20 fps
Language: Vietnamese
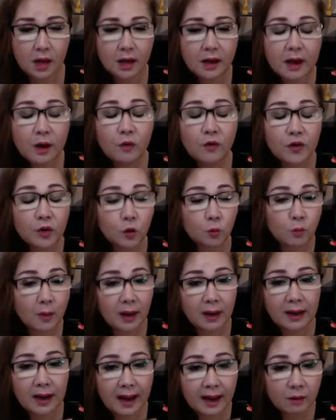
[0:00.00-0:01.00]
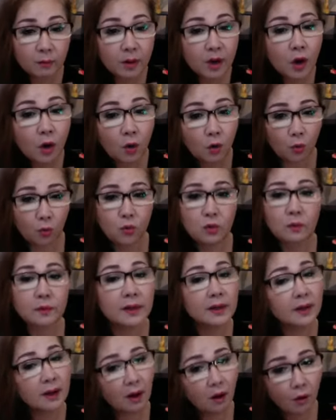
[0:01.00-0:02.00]
Nếu bị dùng mặt nạ trong cái hũ
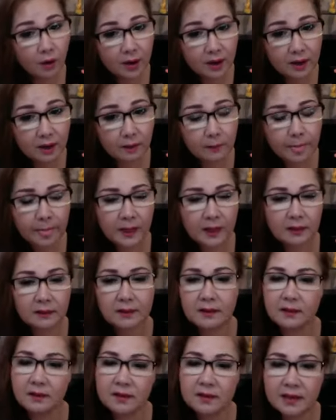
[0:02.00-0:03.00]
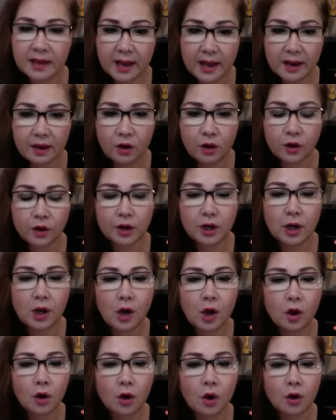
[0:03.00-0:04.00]
như nói đó thì nó dễ rồi.
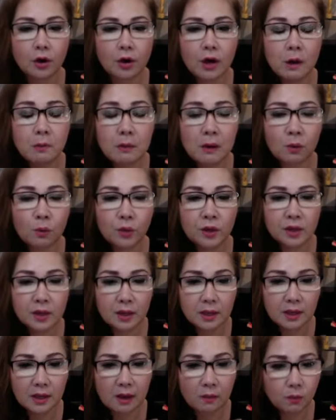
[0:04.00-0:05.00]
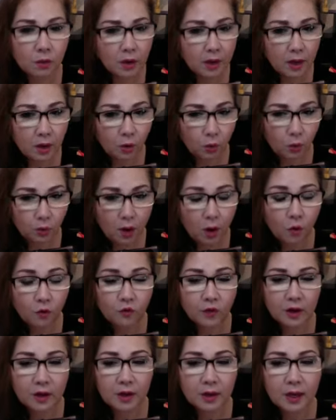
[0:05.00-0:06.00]
Còn nếu mà quý vị không có cái hũ đó, quý
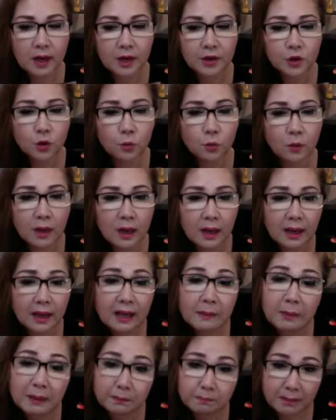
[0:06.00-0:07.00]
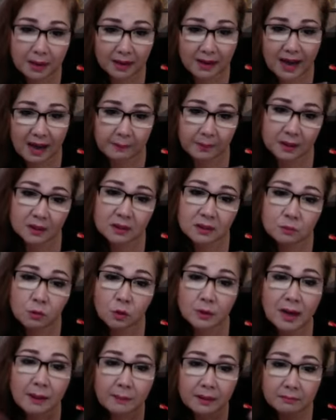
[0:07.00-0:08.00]
vị có thể là dùng cái bịch mặt nạ mình ưa mua
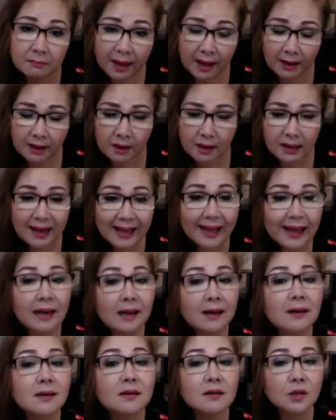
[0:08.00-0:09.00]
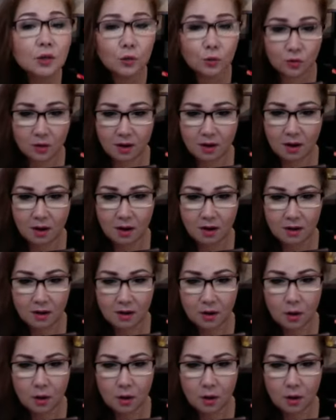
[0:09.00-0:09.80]
đắp lên mặt đó, lấy cái nước của nó,